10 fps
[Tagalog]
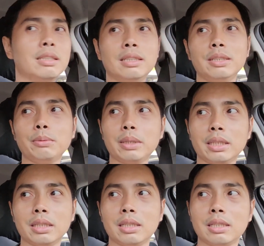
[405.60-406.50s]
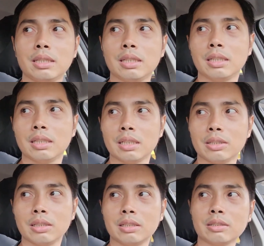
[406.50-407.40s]
Anyway,
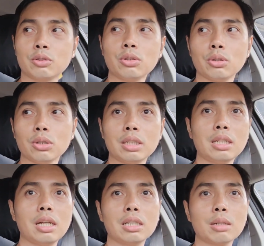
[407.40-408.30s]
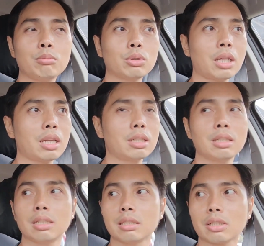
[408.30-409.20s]
gusto ko rin ng rambutan
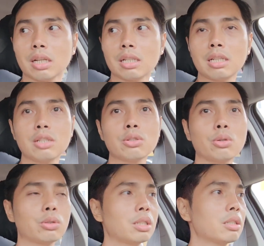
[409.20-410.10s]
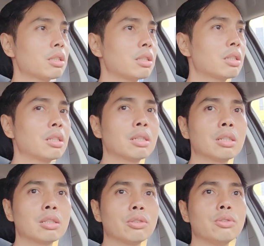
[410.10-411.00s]
tsaka lansones.
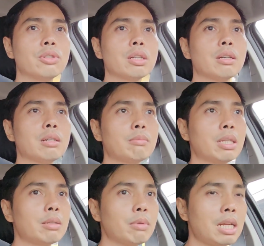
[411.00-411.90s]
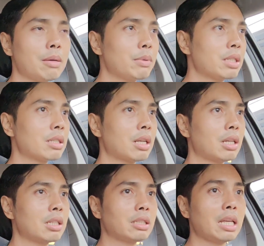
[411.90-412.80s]
Dun sa may malapit
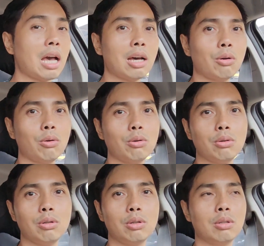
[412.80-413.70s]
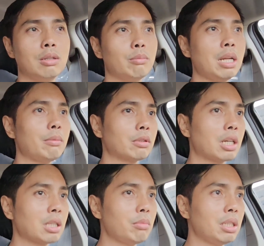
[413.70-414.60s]
sa Tiaong.
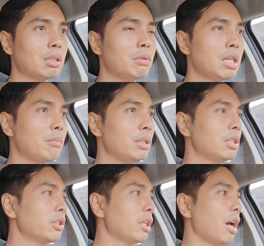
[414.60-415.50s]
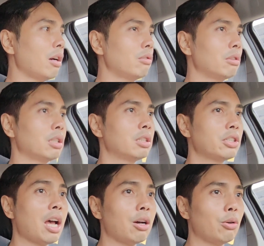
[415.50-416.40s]
Katabi lang naman namin ng Tiaong.
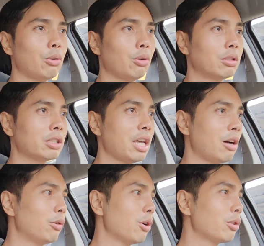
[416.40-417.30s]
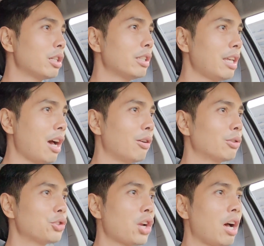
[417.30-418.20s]
Chaong. Tiaong ako ng Tiaong.
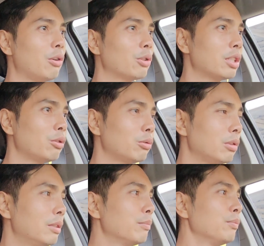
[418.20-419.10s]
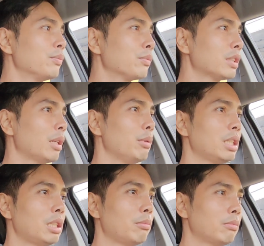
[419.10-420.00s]
Chaong daw. Sabi
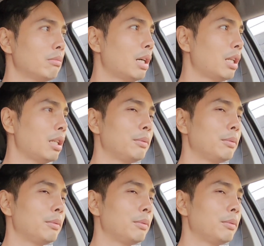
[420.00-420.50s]
ni wow.